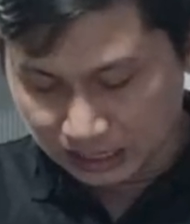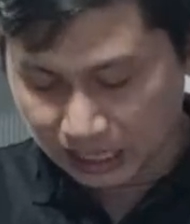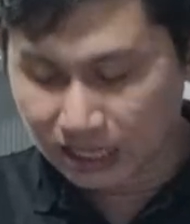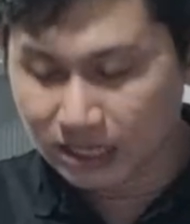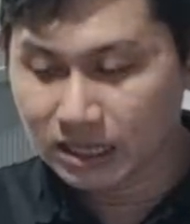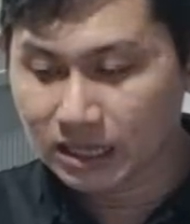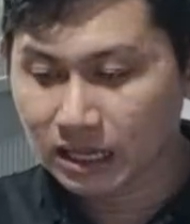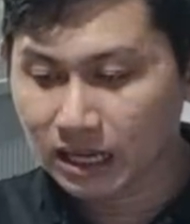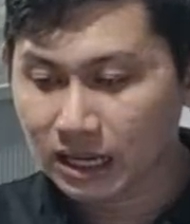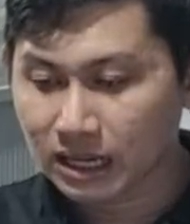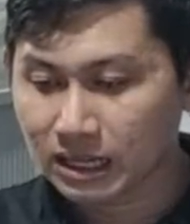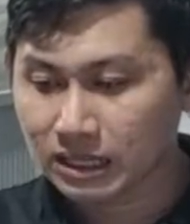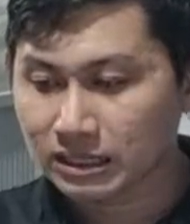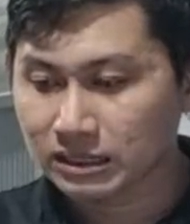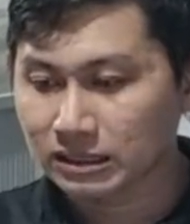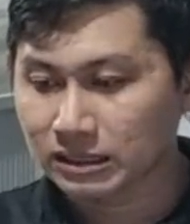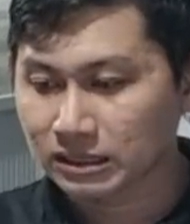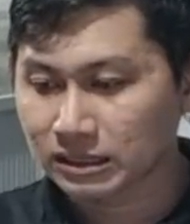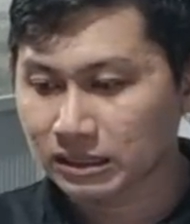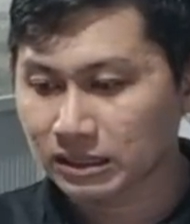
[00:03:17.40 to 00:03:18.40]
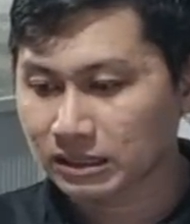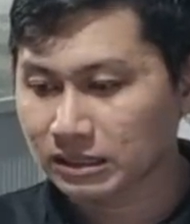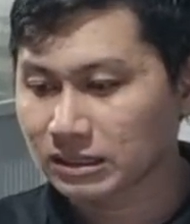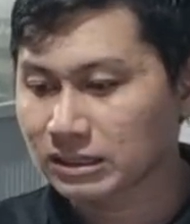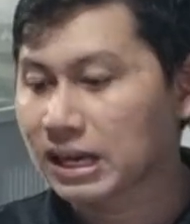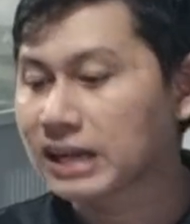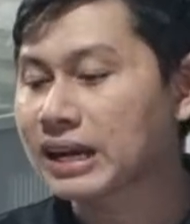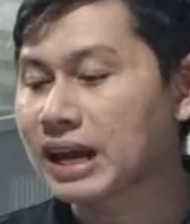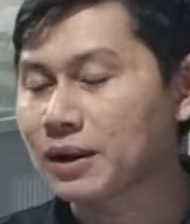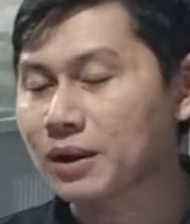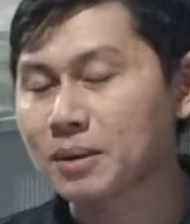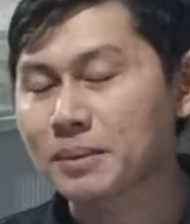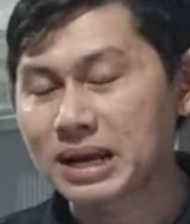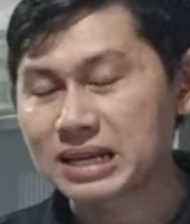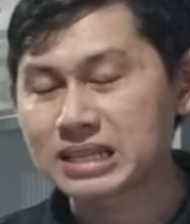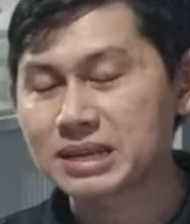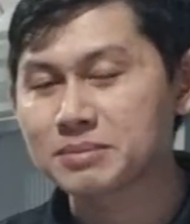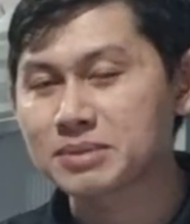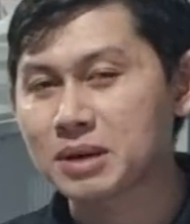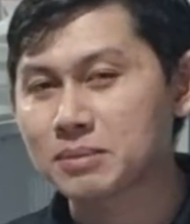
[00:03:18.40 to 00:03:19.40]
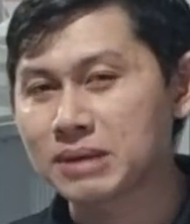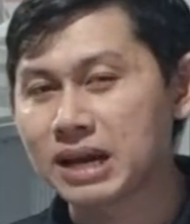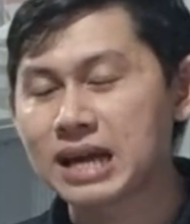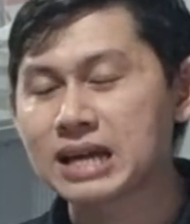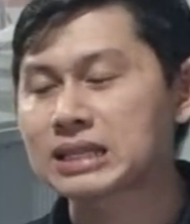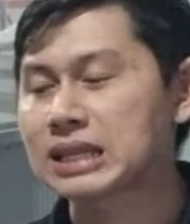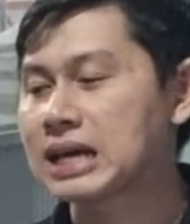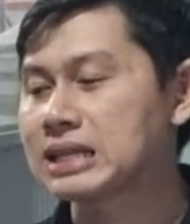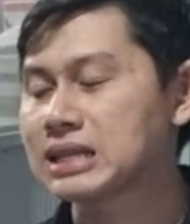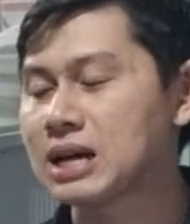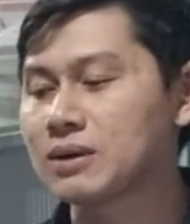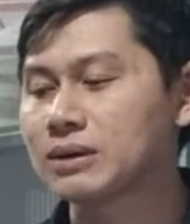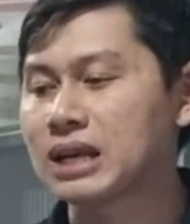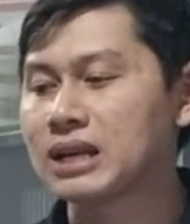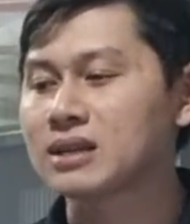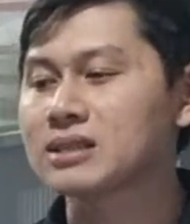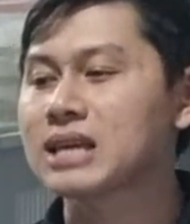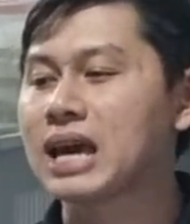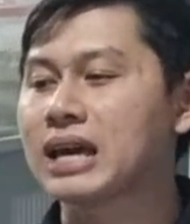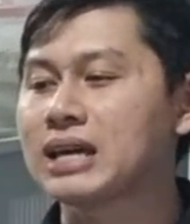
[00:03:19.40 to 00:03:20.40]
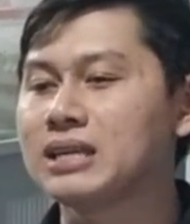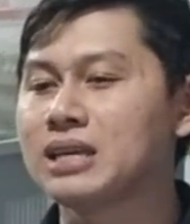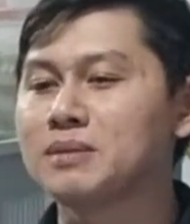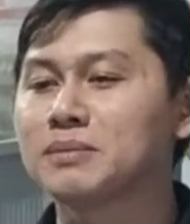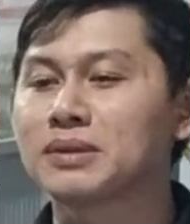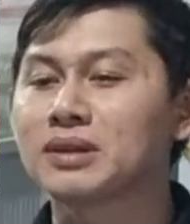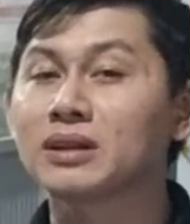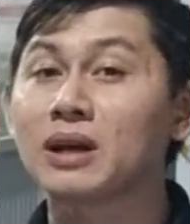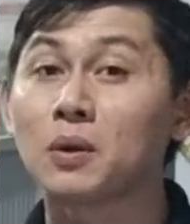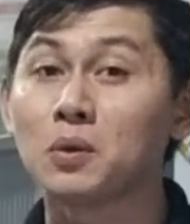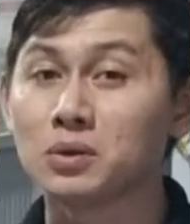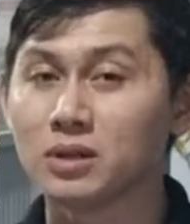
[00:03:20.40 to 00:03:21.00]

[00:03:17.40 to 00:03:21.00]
Thì thế nào các bạn xem xong tại sao này nó xài cái gì mà nó